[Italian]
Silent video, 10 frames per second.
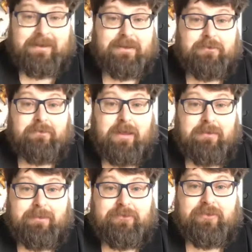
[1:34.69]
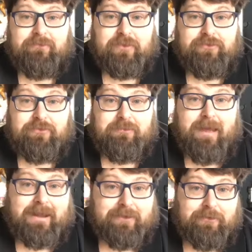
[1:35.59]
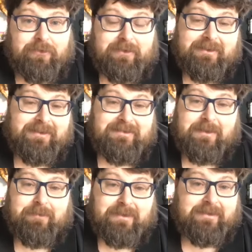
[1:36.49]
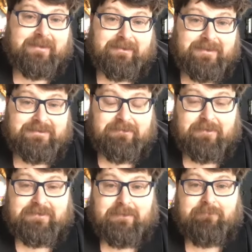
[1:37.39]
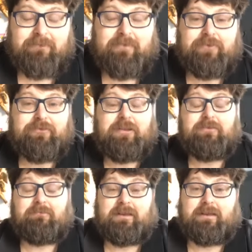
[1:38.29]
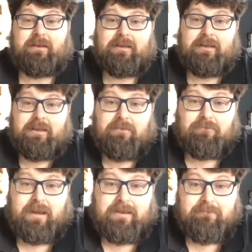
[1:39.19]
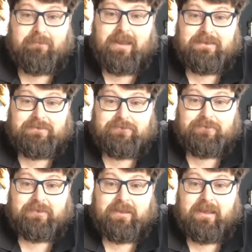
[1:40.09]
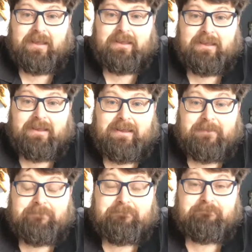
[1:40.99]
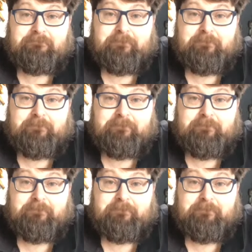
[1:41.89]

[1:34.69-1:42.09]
tra l'altro è una pagina del Vangelo di Marco, sapete chi segue stampa e Vangelo ormai da un anno e mezzo che ehm,